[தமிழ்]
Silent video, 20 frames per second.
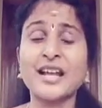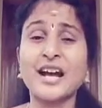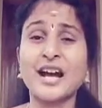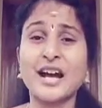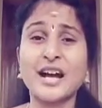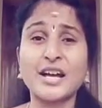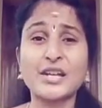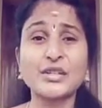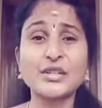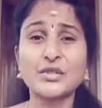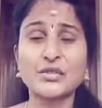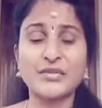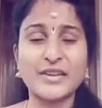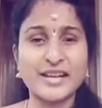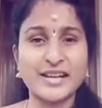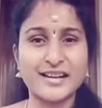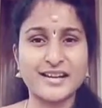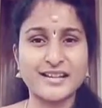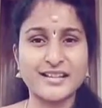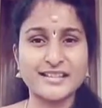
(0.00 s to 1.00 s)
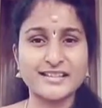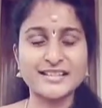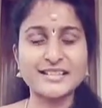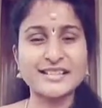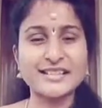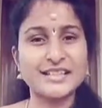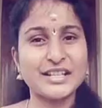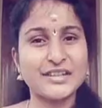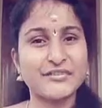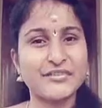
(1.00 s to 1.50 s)
அறுசுவையானது
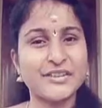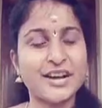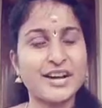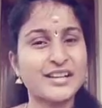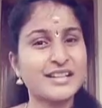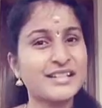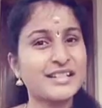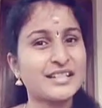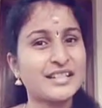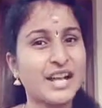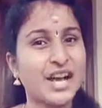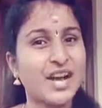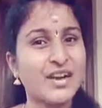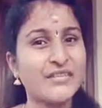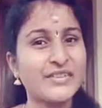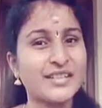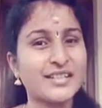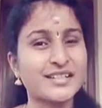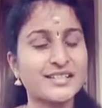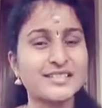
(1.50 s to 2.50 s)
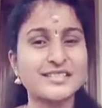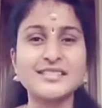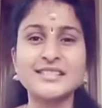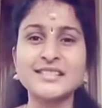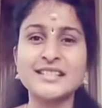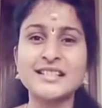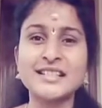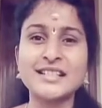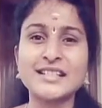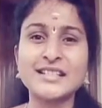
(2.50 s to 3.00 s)
எவ்வாறு நாவிற்கு
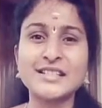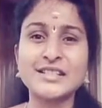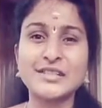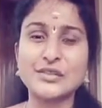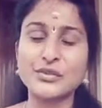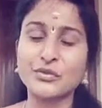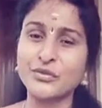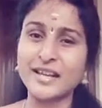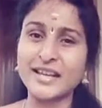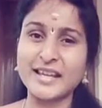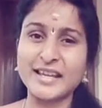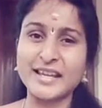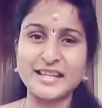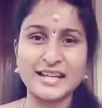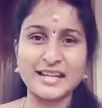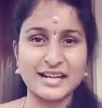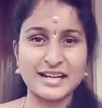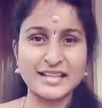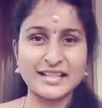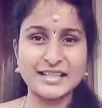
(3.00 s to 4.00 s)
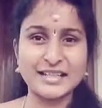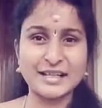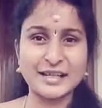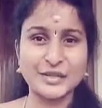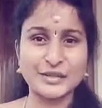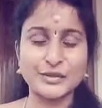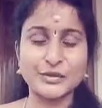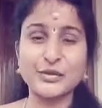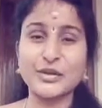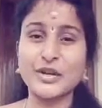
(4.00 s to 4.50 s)
சுவையை
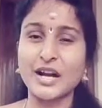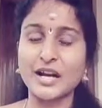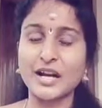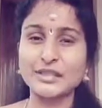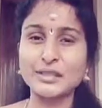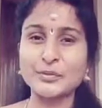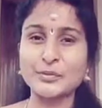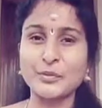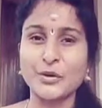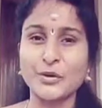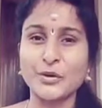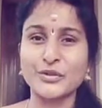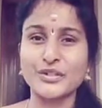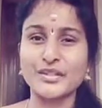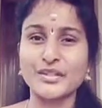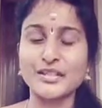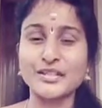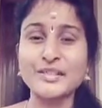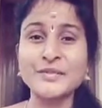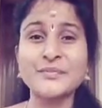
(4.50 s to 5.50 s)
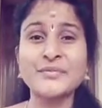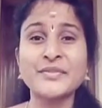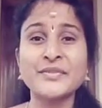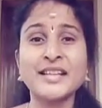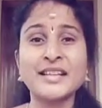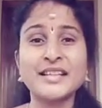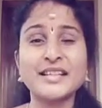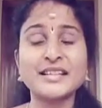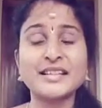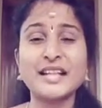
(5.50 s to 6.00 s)
அளிக்கிறதோ அது போன்று
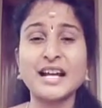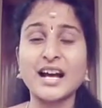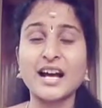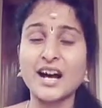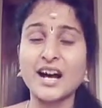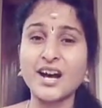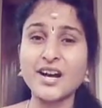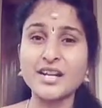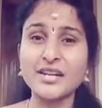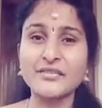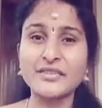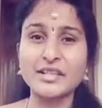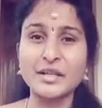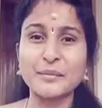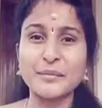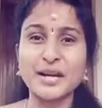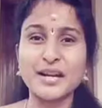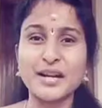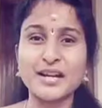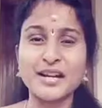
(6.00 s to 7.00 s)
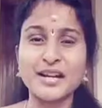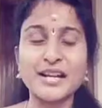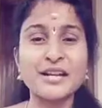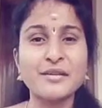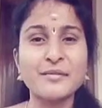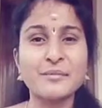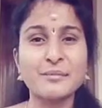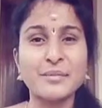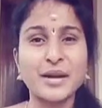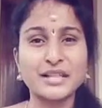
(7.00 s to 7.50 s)
இந்த ஆறு விதமான
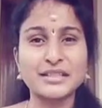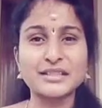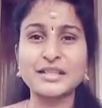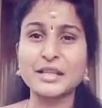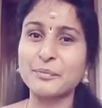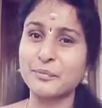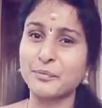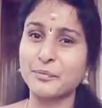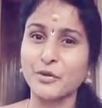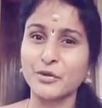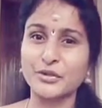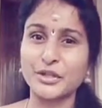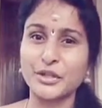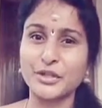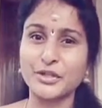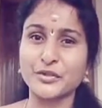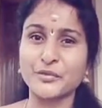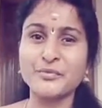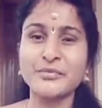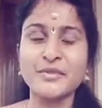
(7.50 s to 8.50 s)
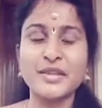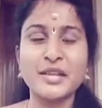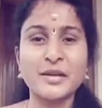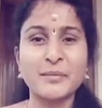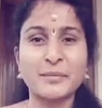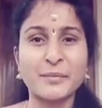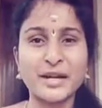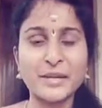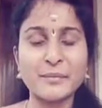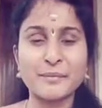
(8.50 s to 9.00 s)
பக்தி போற்றியும்
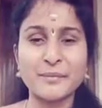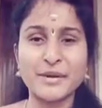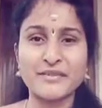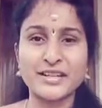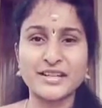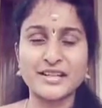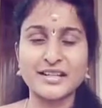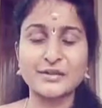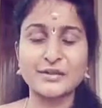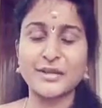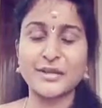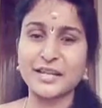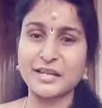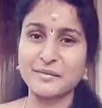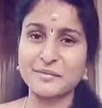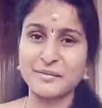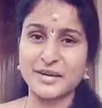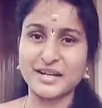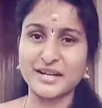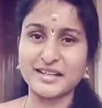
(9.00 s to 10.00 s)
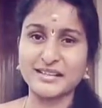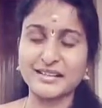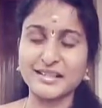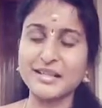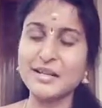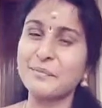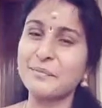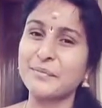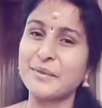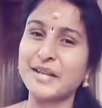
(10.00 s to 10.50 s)
படிப்பவர்களுடைய
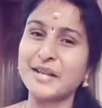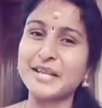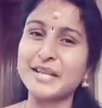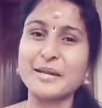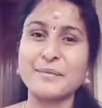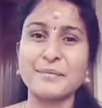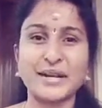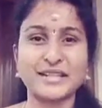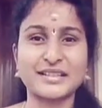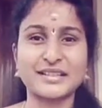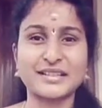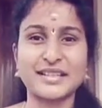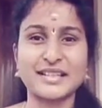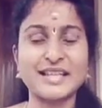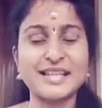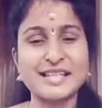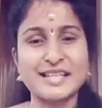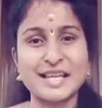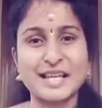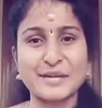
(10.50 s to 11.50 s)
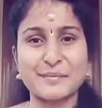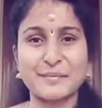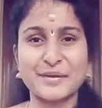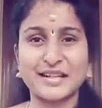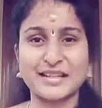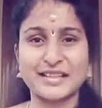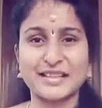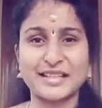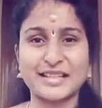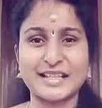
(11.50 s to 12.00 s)
மனதில் பெரிய பக்தியை
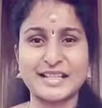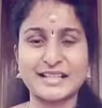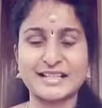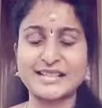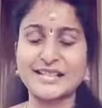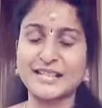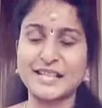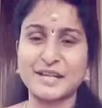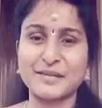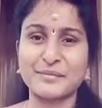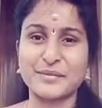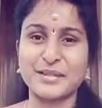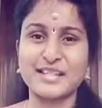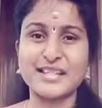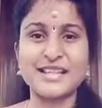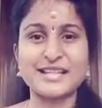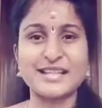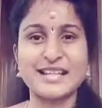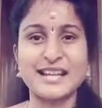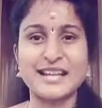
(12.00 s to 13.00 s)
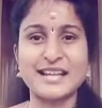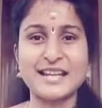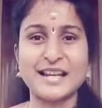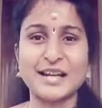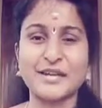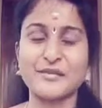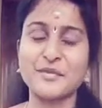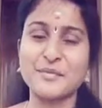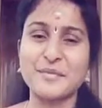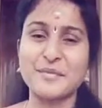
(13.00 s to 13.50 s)
ஏற்படுத்துகிறது என்பதில்
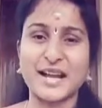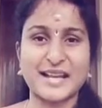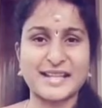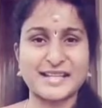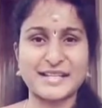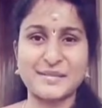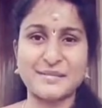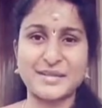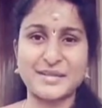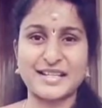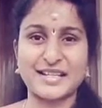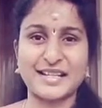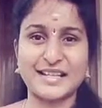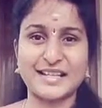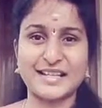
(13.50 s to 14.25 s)
எல்லளவும் ஐயமில்லை